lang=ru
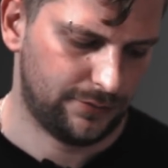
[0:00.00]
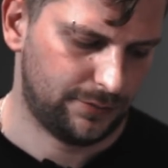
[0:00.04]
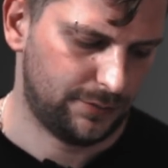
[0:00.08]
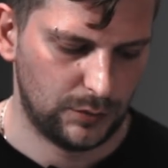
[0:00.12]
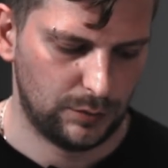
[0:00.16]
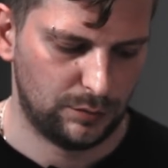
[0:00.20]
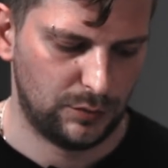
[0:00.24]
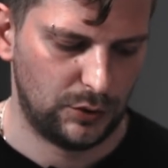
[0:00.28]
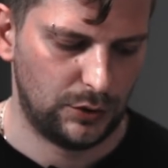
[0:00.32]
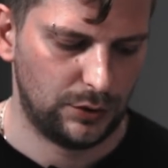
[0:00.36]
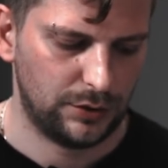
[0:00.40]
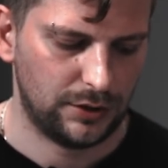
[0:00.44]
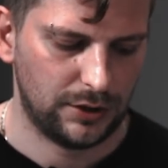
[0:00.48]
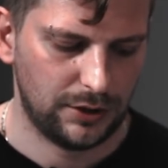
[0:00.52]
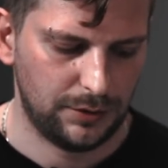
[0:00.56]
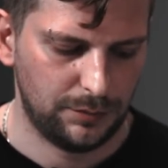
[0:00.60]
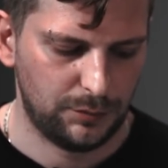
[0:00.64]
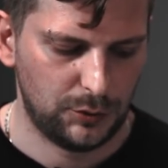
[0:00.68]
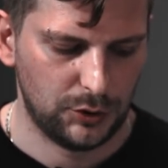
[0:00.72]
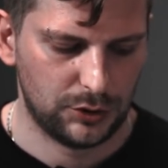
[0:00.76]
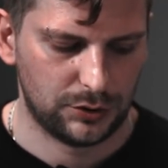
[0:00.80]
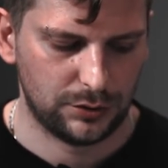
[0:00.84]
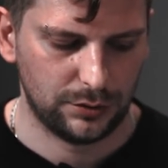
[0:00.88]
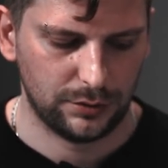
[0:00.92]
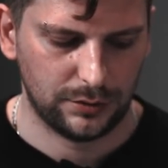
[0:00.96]
Ну, многие
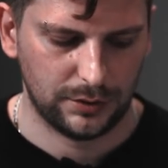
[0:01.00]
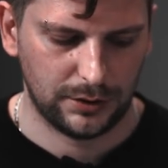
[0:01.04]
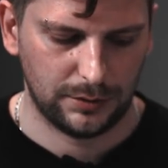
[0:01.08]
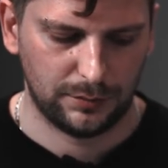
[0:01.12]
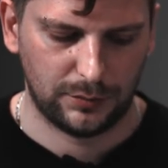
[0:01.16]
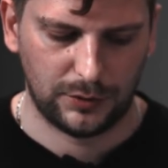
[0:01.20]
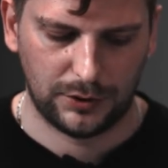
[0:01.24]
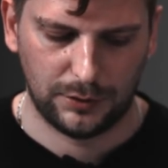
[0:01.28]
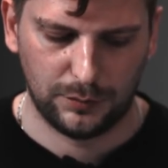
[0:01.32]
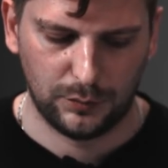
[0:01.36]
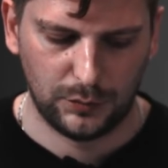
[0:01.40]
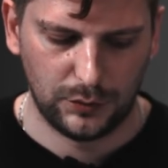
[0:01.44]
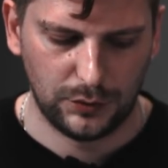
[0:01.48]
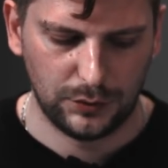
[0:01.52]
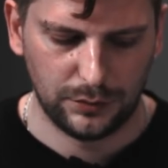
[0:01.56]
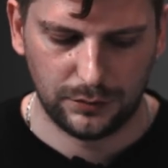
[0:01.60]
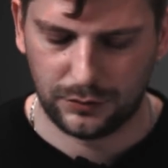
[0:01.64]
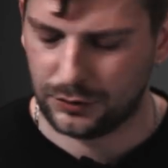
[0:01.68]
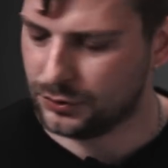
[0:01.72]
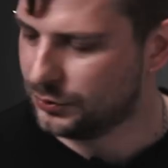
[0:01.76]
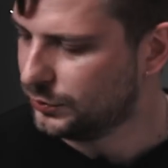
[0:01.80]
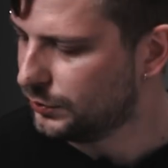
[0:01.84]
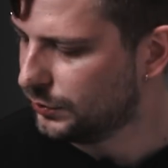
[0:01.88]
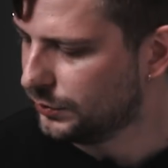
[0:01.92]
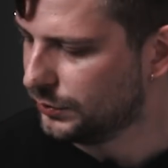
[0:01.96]
пишут напрямую,
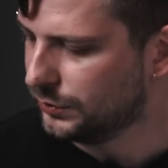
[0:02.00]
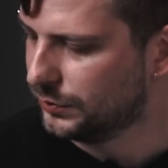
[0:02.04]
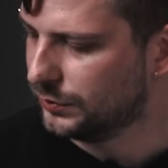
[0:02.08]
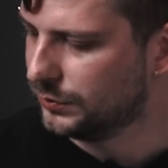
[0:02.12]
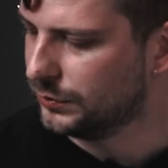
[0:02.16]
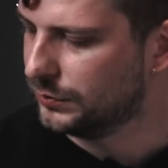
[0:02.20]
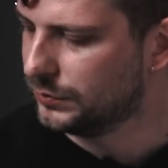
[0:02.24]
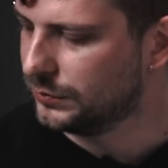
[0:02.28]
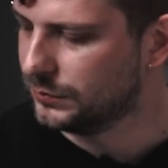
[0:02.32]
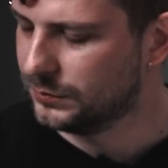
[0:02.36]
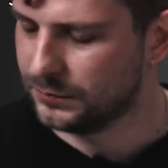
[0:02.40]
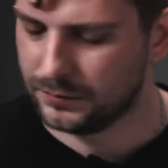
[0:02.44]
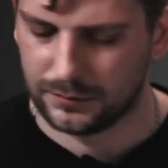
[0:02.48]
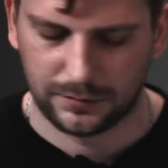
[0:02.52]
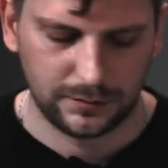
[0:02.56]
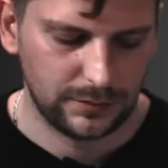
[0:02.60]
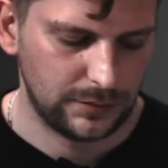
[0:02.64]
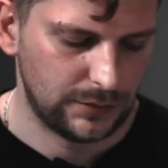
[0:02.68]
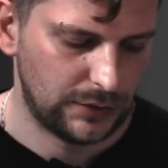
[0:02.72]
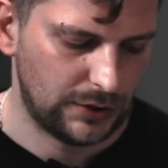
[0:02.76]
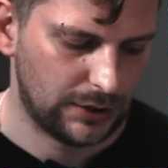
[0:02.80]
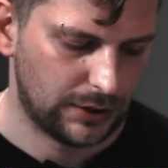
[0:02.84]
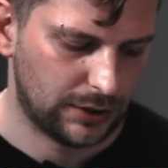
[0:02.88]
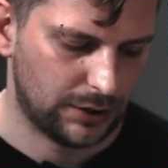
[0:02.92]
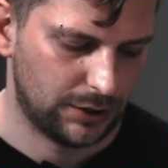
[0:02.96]
что
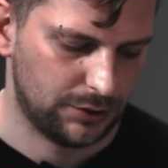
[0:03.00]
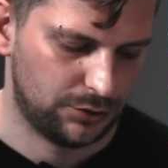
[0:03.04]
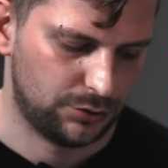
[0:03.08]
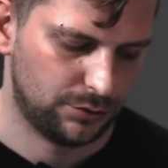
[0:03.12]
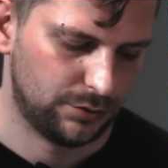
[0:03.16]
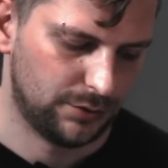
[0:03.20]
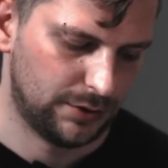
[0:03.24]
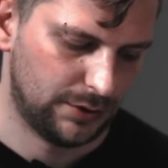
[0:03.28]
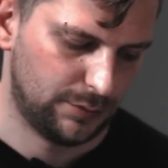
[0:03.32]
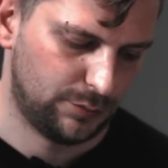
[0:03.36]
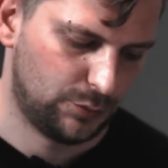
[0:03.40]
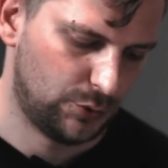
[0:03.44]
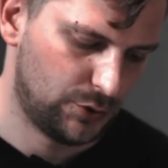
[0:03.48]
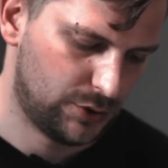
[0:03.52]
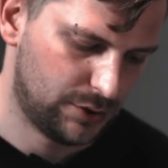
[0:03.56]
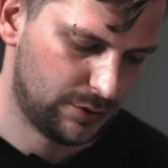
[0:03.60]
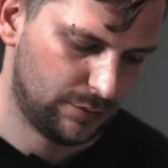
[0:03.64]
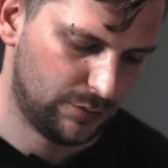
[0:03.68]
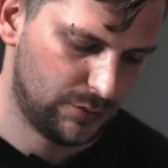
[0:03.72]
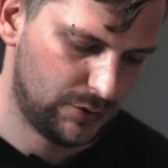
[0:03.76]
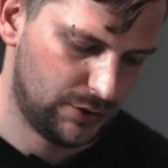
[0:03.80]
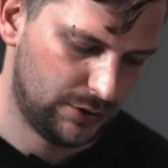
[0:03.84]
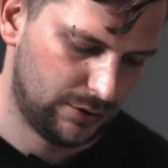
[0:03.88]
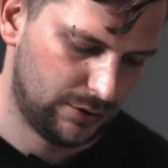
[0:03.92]
я хочу, допустим,